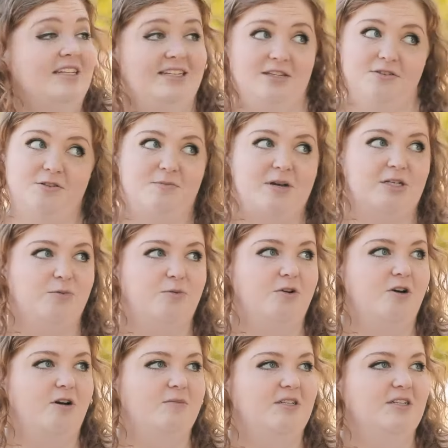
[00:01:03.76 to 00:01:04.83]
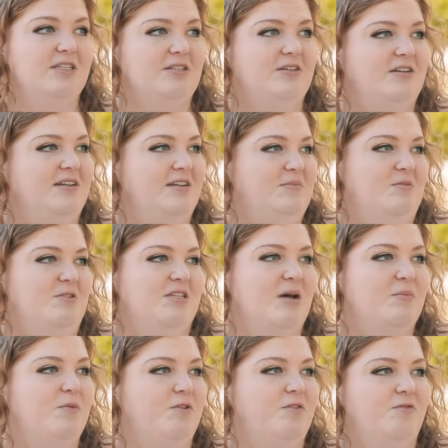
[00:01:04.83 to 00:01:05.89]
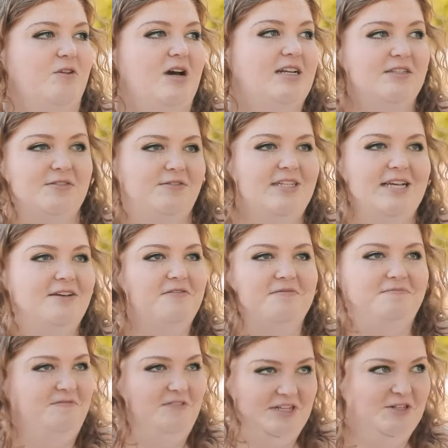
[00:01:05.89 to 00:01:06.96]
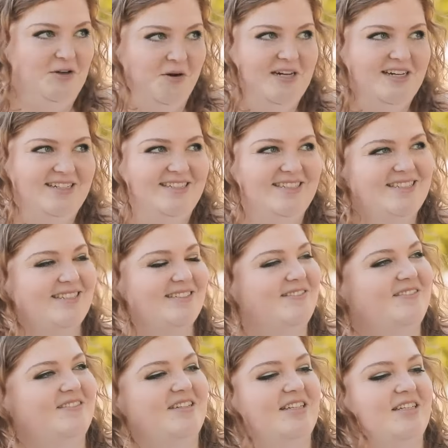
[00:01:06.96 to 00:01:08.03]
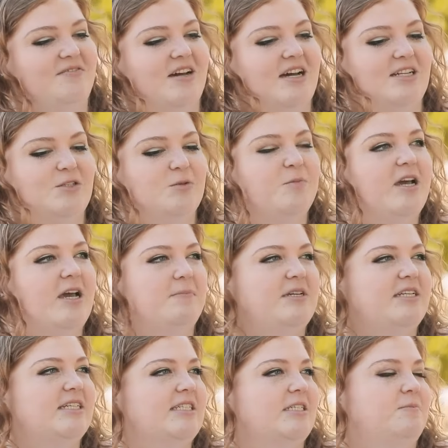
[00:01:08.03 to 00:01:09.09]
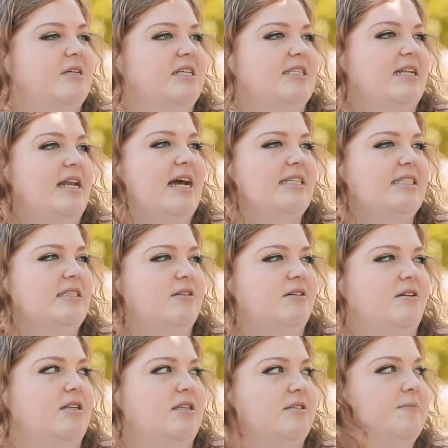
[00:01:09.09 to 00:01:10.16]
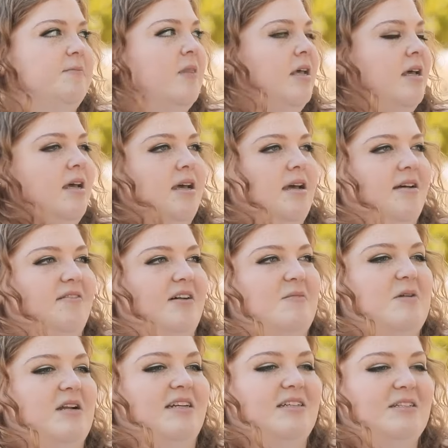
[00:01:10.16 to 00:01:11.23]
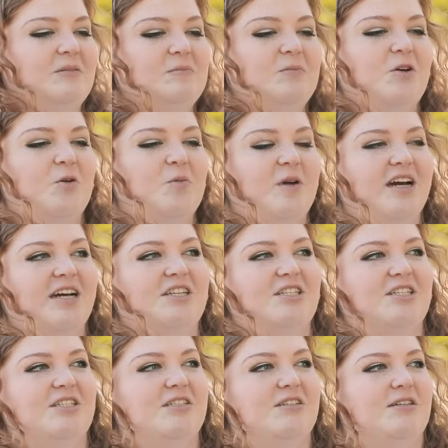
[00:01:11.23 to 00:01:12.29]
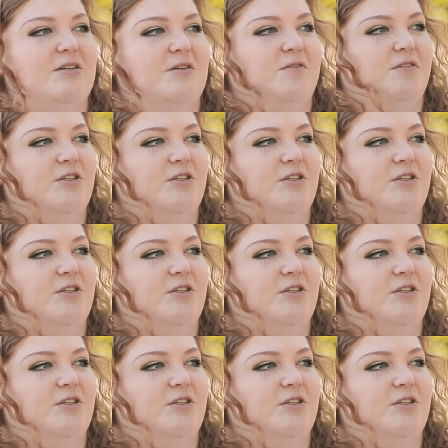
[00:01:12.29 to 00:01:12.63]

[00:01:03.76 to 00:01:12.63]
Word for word: ich nicht aus Magdeburg komme, sondern eben aus Hamburg, wo alles sehr viel teurer ist. Und ich war halt super happy, dass ich mir das hier leisten konnte, weil man eben doch überrascht ist, äh,